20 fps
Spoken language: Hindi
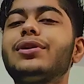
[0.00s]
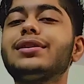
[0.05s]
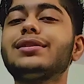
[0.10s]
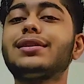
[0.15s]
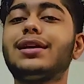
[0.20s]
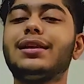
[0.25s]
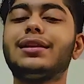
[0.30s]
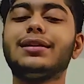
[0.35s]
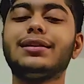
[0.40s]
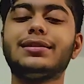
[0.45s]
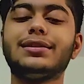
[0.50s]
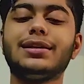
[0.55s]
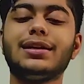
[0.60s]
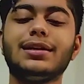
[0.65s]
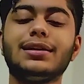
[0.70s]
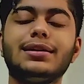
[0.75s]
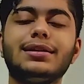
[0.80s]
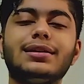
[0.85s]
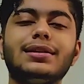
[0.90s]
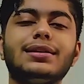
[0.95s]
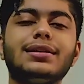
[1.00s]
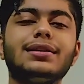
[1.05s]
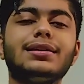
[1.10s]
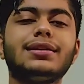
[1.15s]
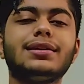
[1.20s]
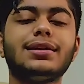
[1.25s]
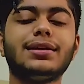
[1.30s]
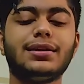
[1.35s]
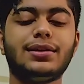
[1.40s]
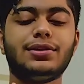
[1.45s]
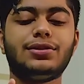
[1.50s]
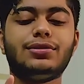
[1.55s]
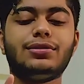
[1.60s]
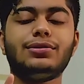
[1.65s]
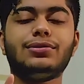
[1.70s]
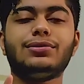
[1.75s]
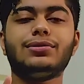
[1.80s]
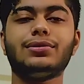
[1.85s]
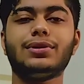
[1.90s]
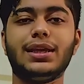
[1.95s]
थोड़ा ज़्यादा अच्छा है
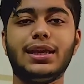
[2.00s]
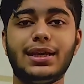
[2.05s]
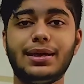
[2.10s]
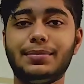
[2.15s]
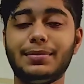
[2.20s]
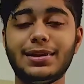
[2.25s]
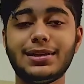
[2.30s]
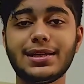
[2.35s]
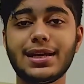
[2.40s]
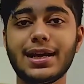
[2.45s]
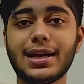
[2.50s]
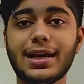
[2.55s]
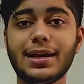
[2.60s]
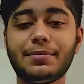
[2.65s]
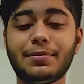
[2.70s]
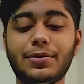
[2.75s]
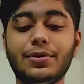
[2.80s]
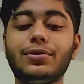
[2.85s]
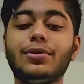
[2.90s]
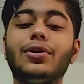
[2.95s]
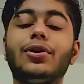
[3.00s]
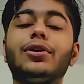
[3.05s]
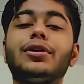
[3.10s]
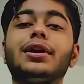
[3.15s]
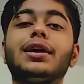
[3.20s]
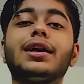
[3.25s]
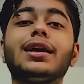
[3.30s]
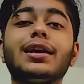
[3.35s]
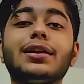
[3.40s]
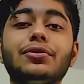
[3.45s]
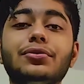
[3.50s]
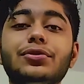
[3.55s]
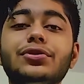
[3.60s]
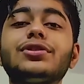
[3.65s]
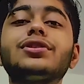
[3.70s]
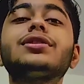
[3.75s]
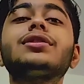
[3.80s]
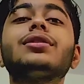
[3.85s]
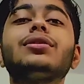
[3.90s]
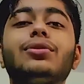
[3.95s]
तो ये मिल जाएंगे आपको और अगर
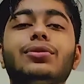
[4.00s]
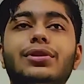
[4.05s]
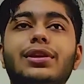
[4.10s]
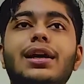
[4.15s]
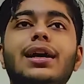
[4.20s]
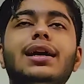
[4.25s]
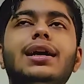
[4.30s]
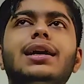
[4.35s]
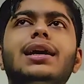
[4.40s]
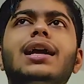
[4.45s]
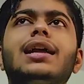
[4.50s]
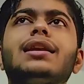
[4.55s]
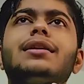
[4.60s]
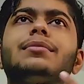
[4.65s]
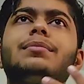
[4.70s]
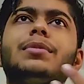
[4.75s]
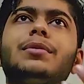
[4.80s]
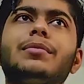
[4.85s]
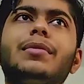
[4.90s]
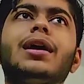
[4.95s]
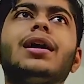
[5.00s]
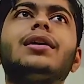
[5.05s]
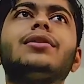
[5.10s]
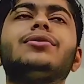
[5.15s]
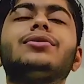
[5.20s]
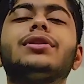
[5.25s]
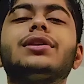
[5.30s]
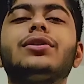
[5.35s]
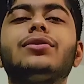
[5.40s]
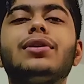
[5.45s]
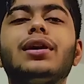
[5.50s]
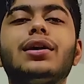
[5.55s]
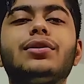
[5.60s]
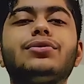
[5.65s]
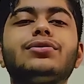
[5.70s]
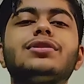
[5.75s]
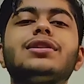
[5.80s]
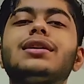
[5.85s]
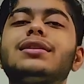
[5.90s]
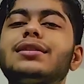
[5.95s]
कुछ होता है यानी बीमार होते हो या
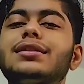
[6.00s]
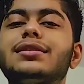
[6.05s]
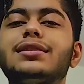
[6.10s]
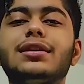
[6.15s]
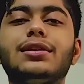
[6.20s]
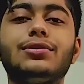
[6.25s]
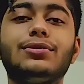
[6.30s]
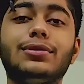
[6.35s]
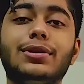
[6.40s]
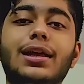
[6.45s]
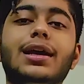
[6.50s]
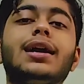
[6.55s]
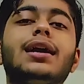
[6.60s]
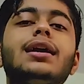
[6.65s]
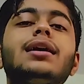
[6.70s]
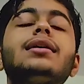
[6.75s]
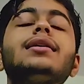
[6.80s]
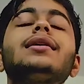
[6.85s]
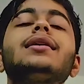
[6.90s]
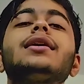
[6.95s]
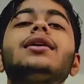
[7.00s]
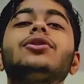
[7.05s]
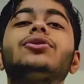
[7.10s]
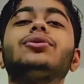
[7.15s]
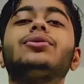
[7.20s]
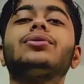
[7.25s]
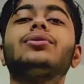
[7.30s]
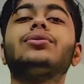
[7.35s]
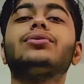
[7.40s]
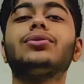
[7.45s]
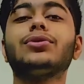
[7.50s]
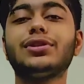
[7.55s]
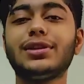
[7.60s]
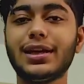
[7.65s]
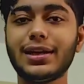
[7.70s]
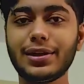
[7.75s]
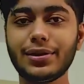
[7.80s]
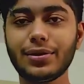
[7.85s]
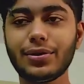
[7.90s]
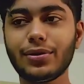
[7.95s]
कुछ ऐसा सीन होता है तो वो
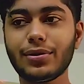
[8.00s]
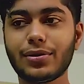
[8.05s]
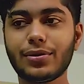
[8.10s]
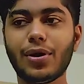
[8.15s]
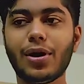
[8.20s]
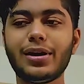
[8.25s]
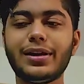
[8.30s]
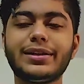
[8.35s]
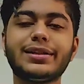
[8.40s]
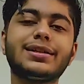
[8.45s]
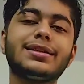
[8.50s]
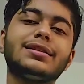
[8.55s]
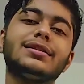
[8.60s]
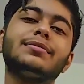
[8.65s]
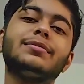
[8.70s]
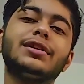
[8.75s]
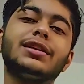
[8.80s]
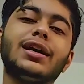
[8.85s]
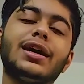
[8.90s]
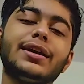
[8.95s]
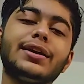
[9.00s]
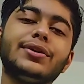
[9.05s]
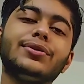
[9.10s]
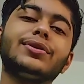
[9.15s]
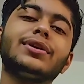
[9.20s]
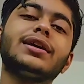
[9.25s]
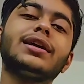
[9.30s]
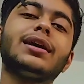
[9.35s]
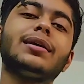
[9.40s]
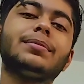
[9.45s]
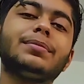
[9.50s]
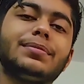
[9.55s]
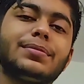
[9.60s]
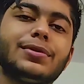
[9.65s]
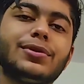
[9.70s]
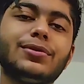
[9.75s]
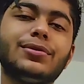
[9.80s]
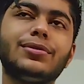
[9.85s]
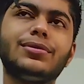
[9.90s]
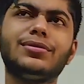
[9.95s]
सारी कॉलेज की जिम्मेदारी होगी आप
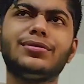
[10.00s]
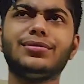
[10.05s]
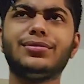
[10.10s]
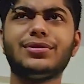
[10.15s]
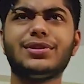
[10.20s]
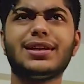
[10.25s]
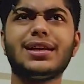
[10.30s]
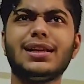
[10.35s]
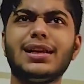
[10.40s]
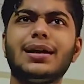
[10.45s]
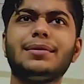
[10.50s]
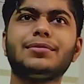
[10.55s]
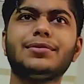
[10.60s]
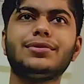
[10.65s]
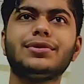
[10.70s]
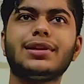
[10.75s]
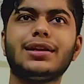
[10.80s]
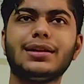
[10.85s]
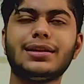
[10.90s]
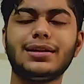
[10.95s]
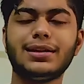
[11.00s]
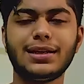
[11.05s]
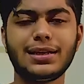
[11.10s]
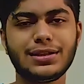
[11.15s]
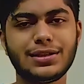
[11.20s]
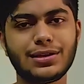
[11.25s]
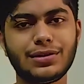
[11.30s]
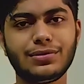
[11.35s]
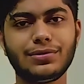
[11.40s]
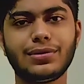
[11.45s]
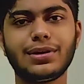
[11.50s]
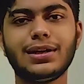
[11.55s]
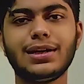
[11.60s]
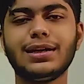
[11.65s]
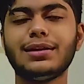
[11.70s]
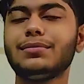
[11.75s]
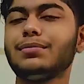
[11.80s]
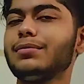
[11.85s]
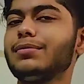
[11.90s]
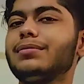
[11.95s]
तो उसके लिए आपको ज़्यादा टेंशन होगा
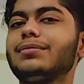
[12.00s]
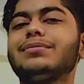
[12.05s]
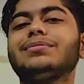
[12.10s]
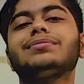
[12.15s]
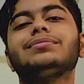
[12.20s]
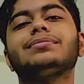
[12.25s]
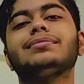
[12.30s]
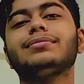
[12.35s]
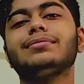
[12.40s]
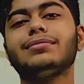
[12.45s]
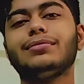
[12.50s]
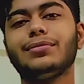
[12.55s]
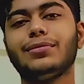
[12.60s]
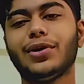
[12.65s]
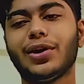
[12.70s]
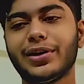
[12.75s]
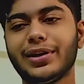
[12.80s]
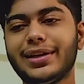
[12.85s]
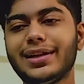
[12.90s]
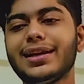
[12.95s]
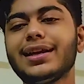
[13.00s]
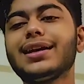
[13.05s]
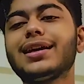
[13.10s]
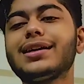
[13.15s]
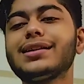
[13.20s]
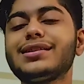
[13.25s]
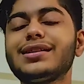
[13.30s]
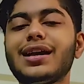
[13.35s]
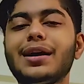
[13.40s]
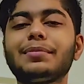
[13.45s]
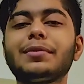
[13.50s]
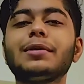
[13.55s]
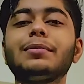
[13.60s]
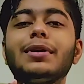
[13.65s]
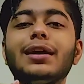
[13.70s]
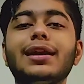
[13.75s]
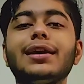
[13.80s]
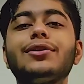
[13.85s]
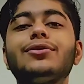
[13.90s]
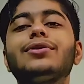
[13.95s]
नहीं मॉनिटरी खर्चे आपके
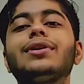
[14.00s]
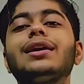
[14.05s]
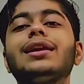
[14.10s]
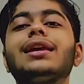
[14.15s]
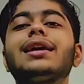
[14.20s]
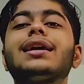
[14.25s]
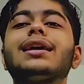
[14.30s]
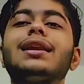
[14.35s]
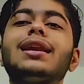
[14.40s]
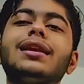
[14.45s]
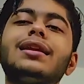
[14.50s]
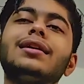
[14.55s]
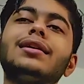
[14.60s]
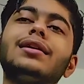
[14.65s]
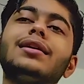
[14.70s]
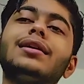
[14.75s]
भले ही होंगे लेकिन